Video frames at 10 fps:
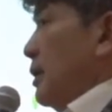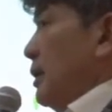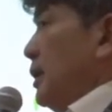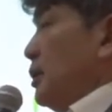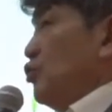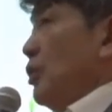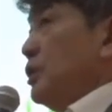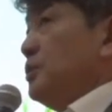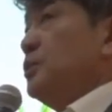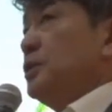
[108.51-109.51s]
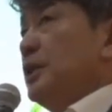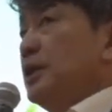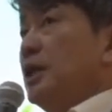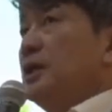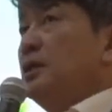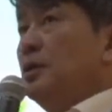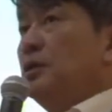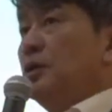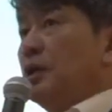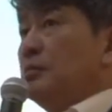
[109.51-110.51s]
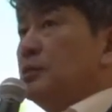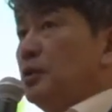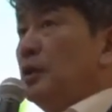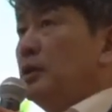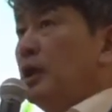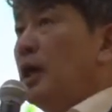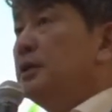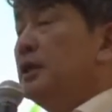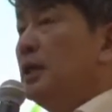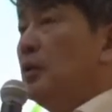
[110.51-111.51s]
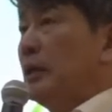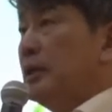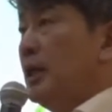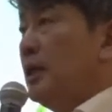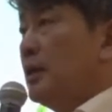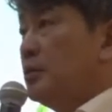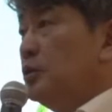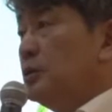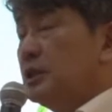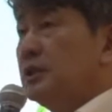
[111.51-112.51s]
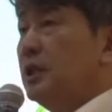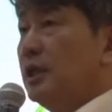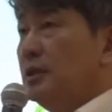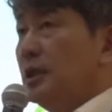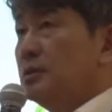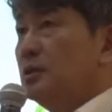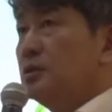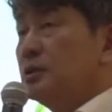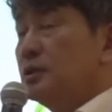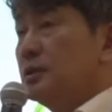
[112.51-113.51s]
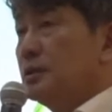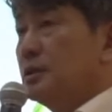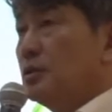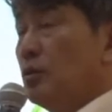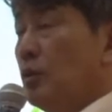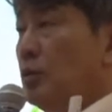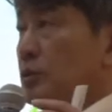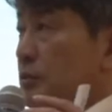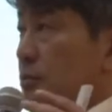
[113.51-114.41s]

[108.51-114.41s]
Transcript: 이게 중앙집중형 체계가 이러이러한, 이러이 한계에 왔다라고 진단을 하고 오,